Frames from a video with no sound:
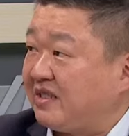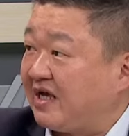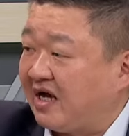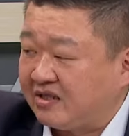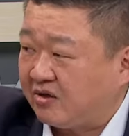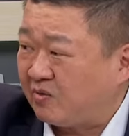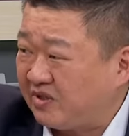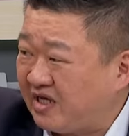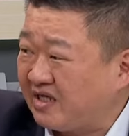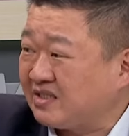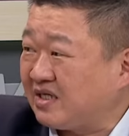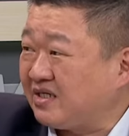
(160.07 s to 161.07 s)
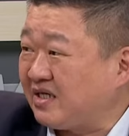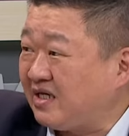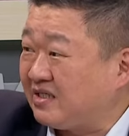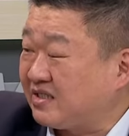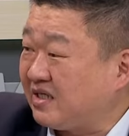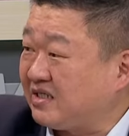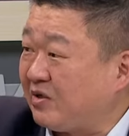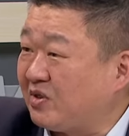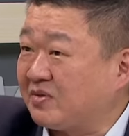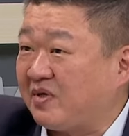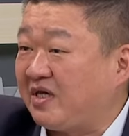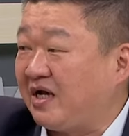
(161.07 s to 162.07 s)
以你看哦，你看这些这些
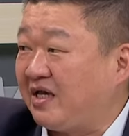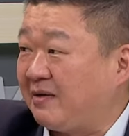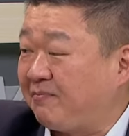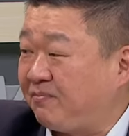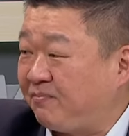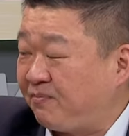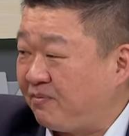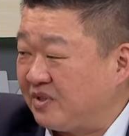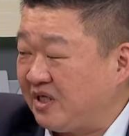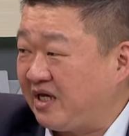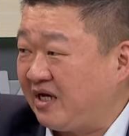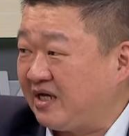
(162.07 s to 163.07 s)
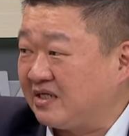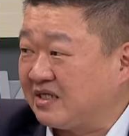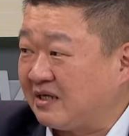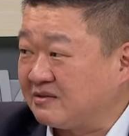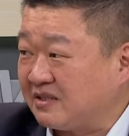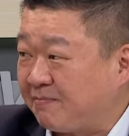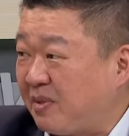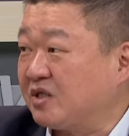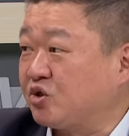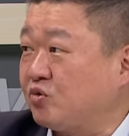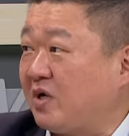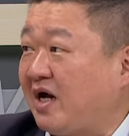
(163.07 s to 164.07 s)
为什么一个一个一个一个这样子
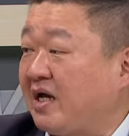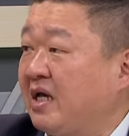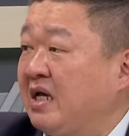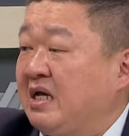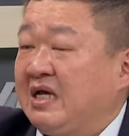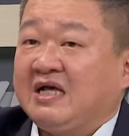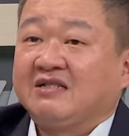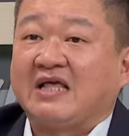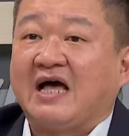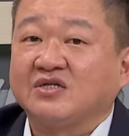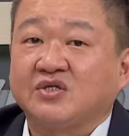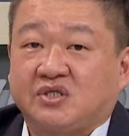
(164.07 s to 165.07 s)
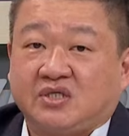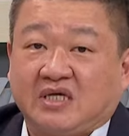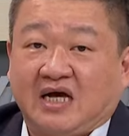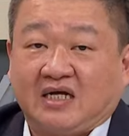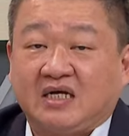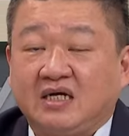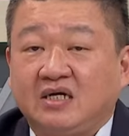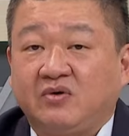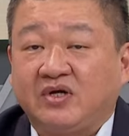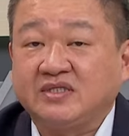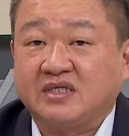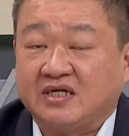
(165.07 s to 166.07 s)
蹦出来？当时啊，柯
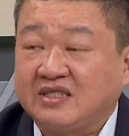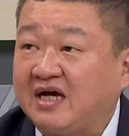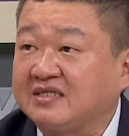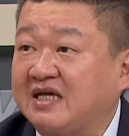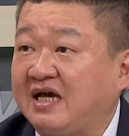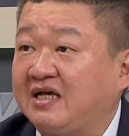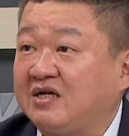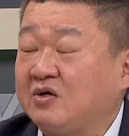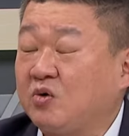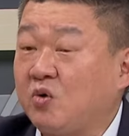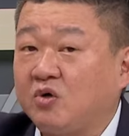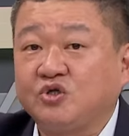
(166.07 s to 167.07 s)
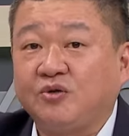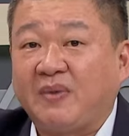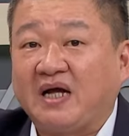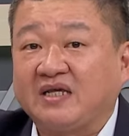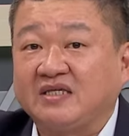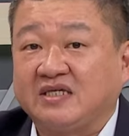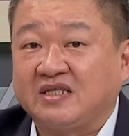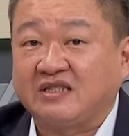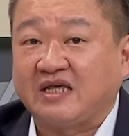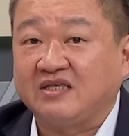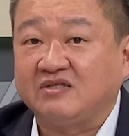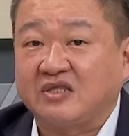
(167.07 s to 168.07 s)
文哲他在过去八年前，他
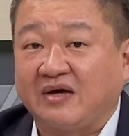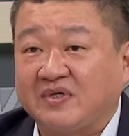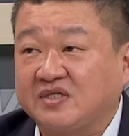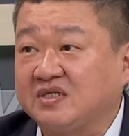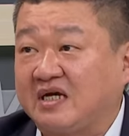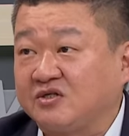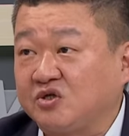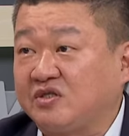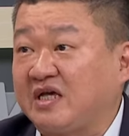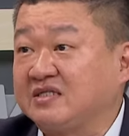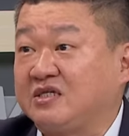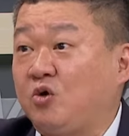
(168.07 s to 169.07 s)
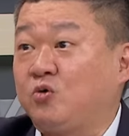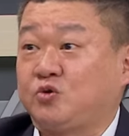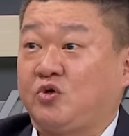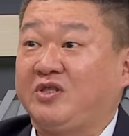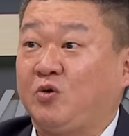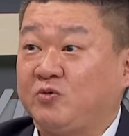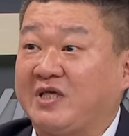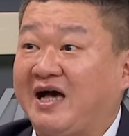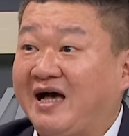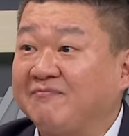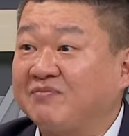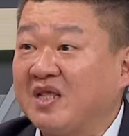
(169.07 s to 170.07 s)
担任台北市长的时候，当时有所谓的五大
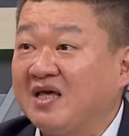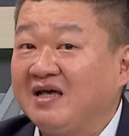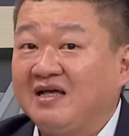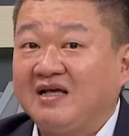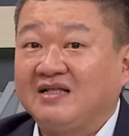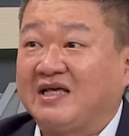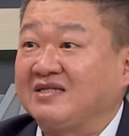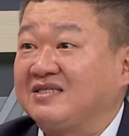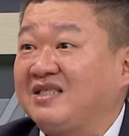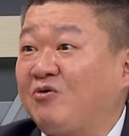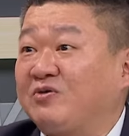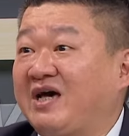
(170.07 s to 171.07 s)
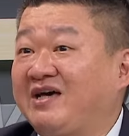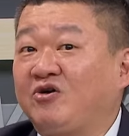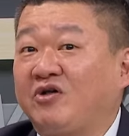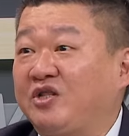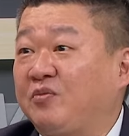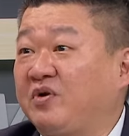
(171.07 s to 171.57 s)
案，嗯。当时那五大案后来